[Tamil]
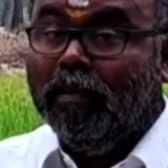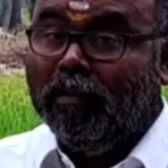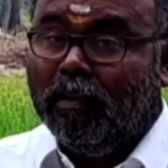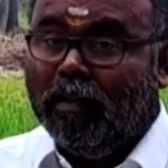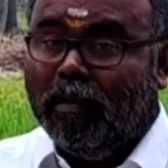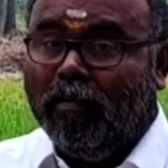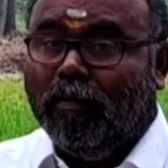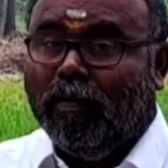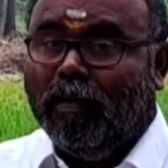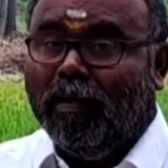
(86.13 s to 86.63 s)

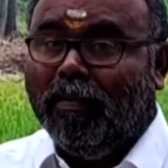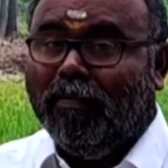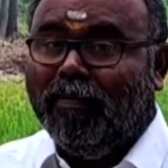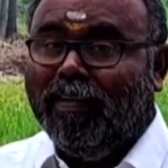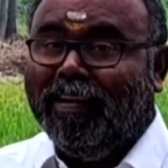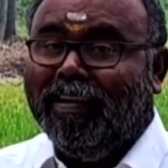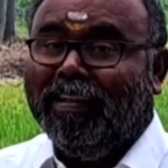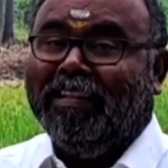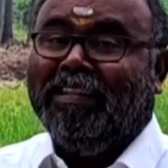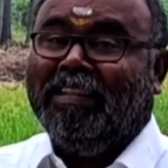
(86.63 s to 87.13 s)

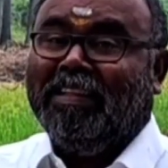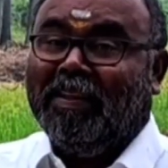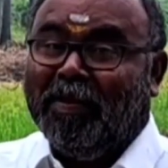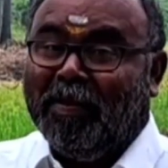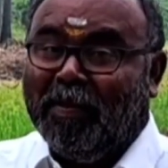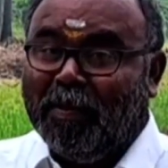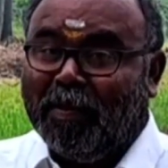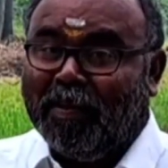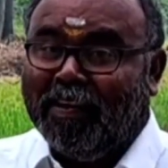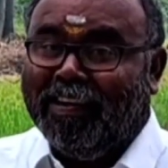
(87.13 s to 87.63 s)
திருவள்ளுவர்
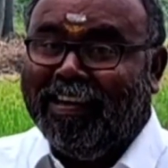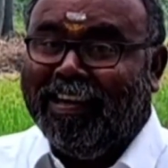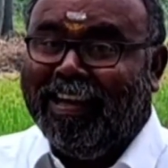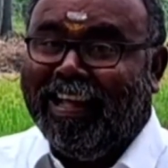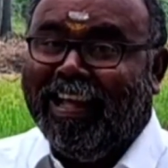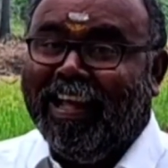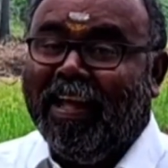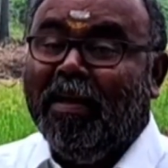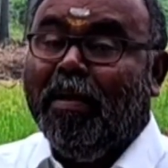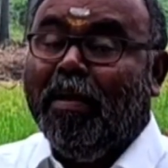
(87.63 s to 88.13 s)

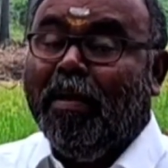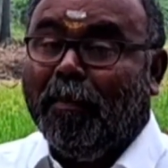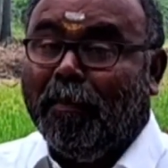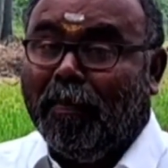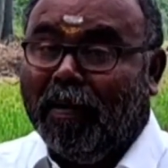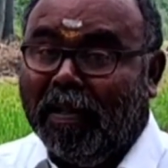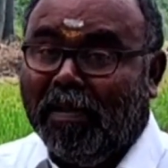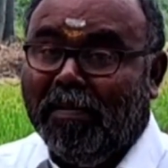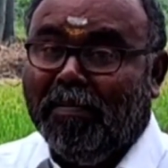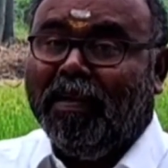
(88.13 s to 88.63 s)
திருக்குறளிலே
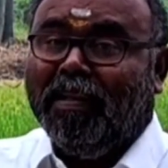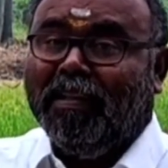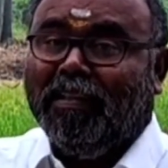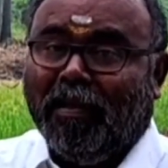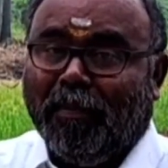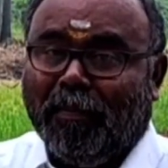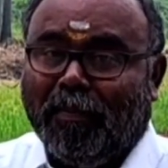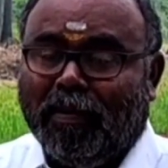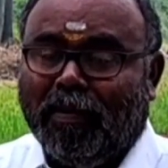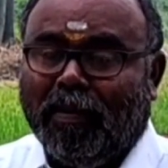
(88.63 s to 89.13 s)

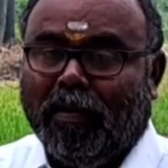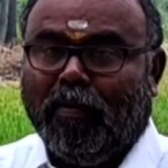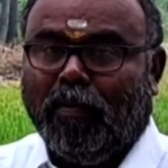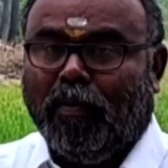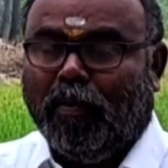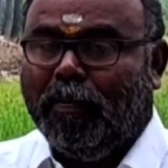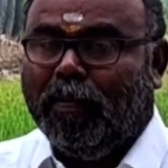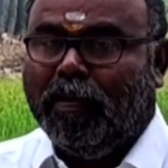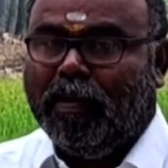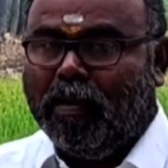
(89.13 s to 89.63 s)
பனைமரத்தை பற்றி
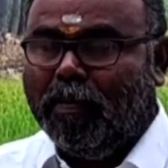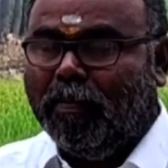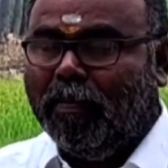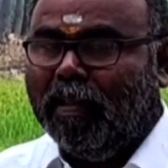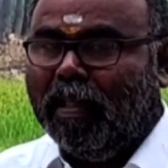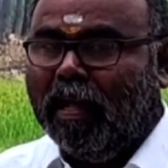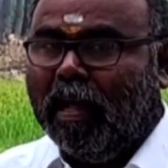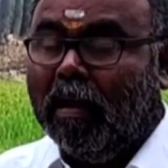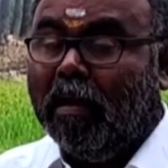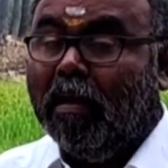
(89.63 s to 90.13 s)

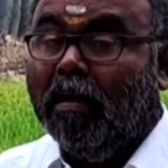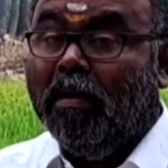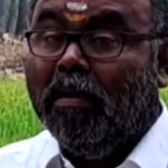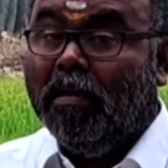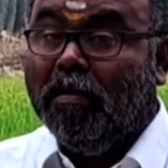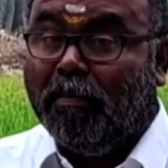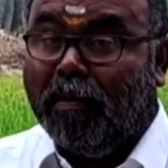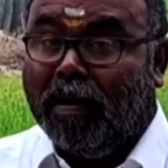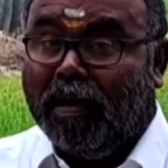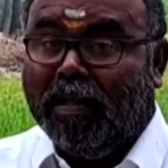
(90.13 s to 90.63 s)
குறிப்பிட்டிருப்பதால்
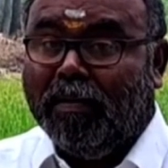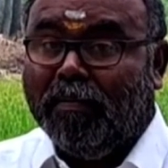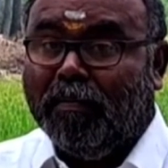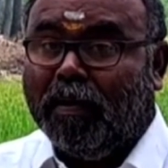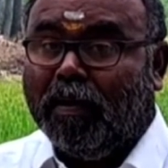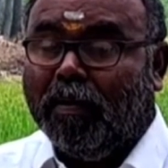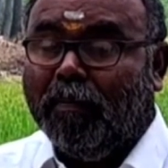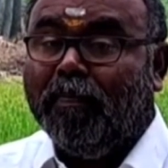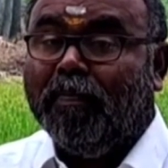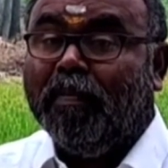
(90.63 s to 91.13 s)

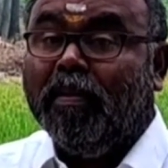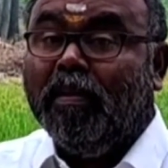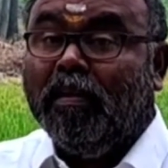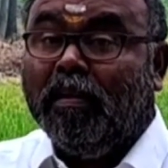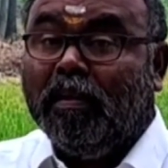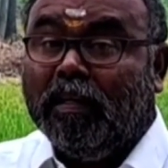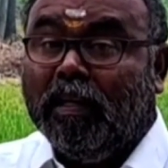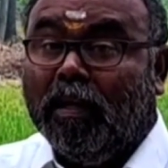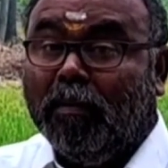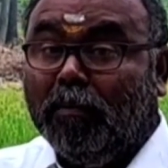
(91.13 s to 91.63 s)
பனைமரம்
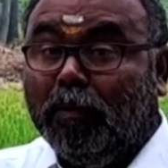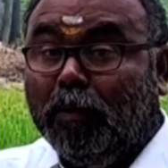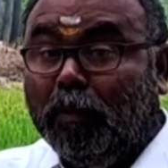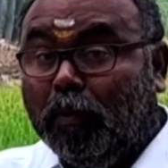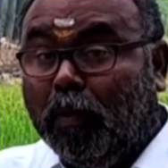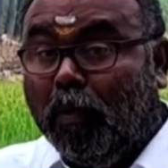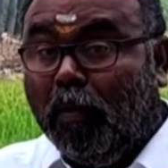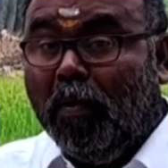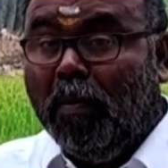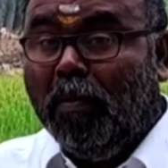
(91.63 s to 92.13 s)
நம்
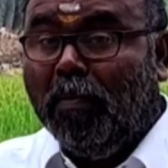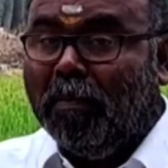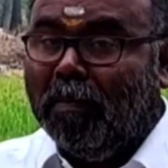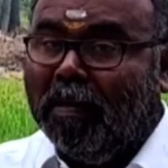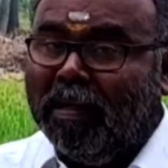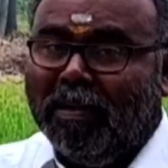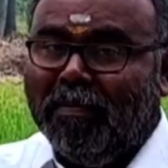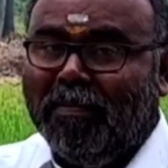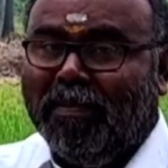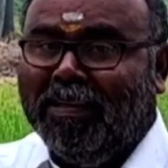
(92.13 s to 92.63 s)
தொல்
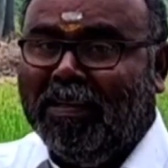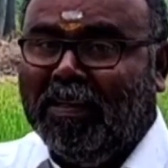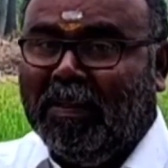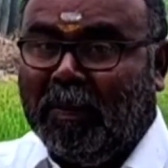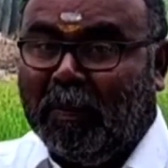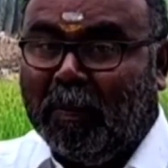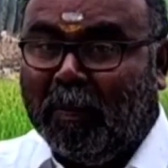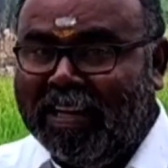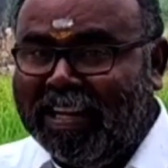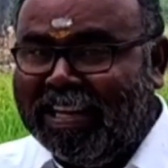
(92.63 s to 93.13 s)
மரபின்
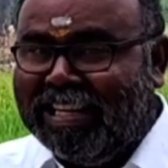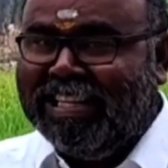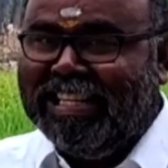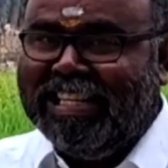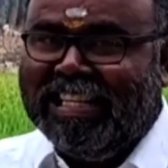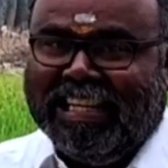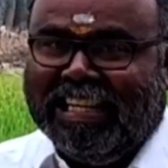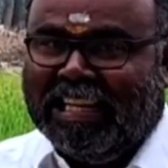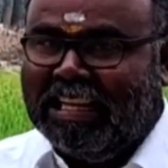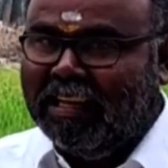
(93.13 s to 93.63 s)

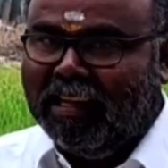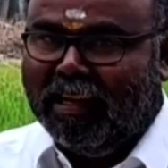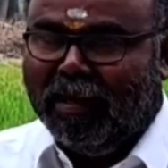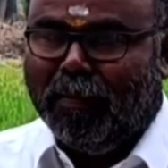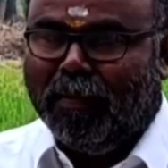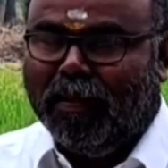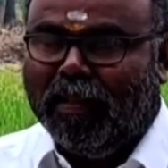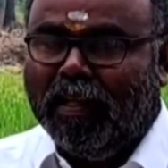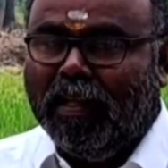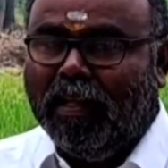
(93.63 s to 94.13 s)
தொடர்ச்சி
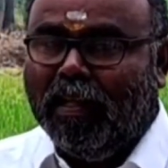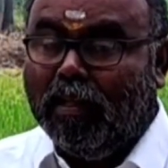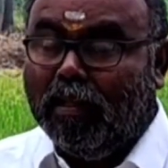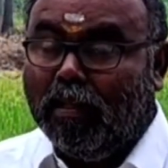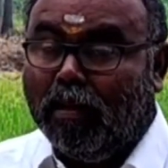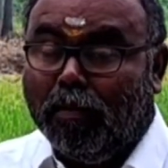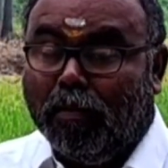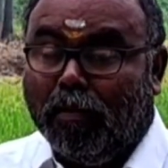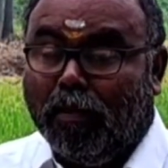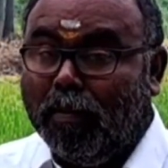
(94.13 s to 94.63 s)
என்பதை
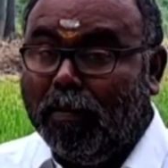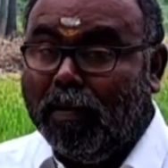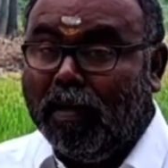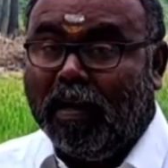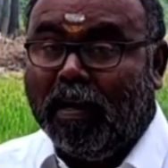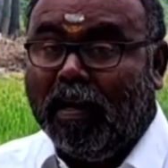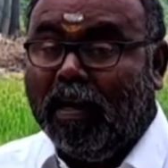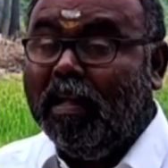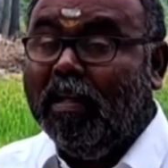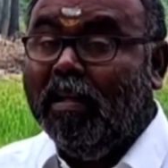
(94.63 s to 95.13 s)
இதன்
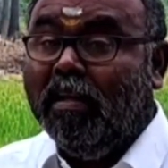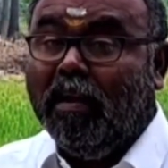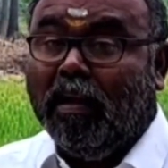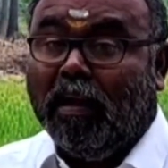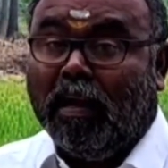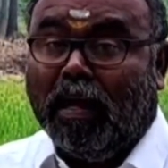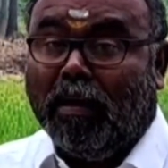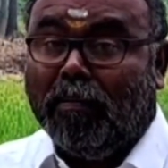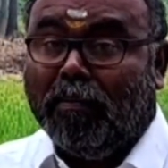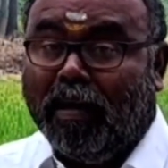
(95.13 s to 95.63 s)
மூலமாக
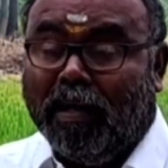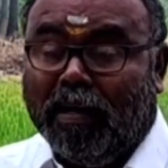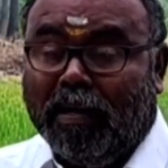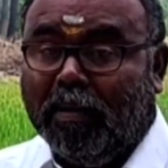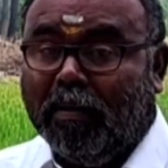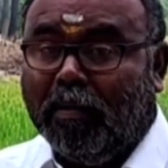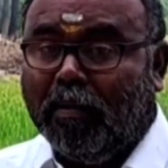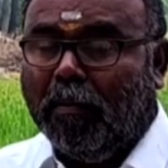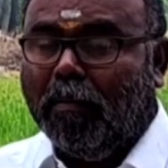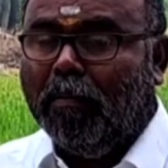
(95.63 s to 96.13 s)
நாம்
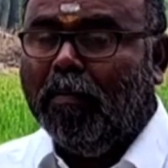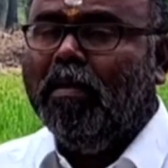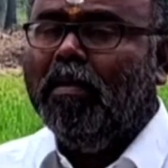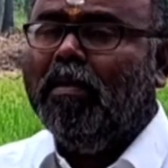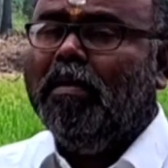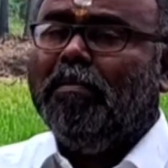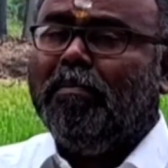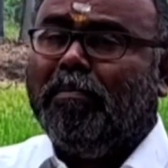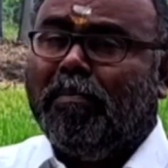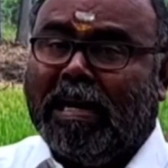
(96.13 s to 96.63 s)
அறிகிறோம்
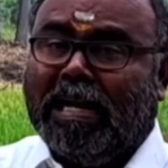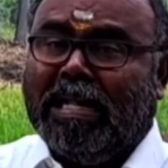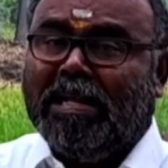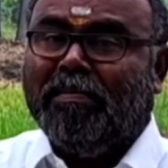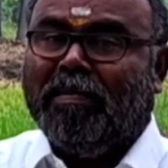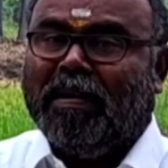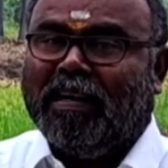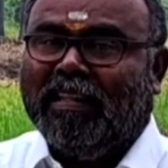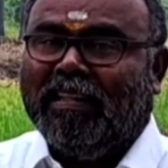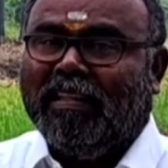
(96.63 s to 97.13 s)
பனை
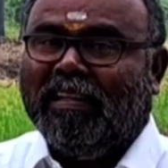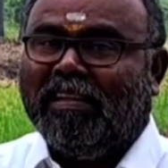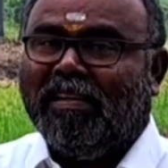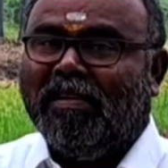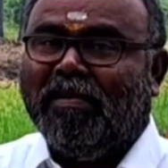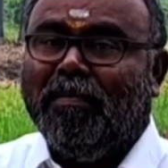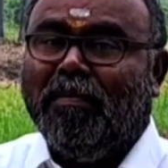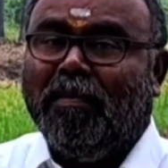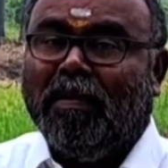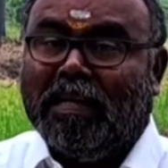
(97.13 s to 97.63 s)

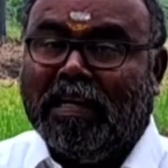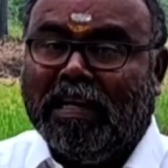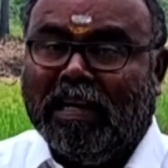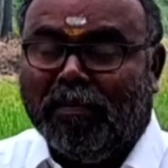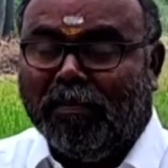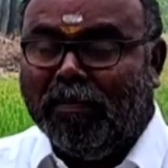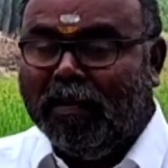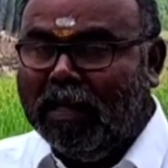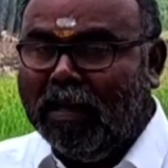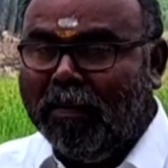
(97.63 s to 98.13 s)
மரத்திற்கும்
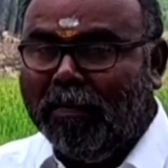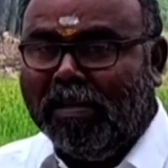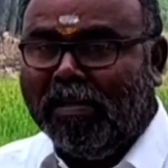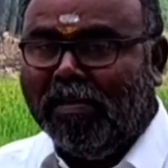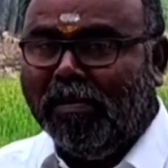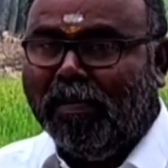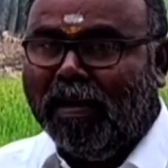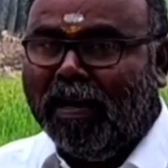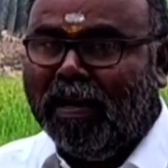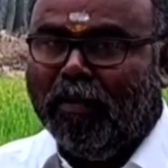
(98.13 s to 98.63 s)

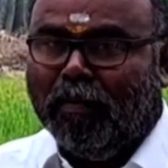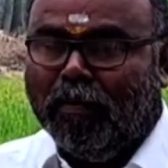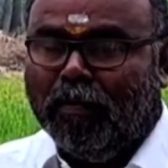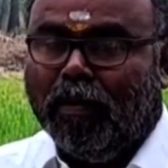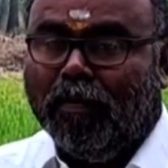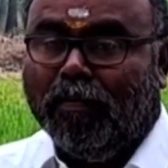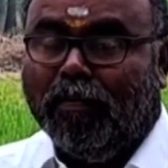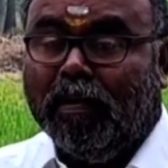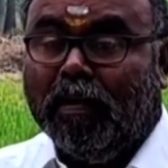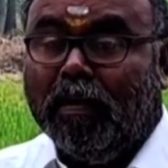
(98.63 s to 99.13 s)
நமக்குமான
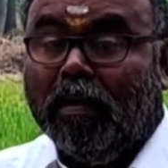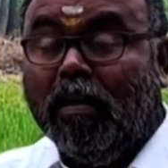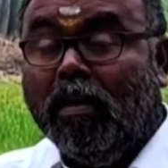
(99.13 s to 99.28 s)
உறவு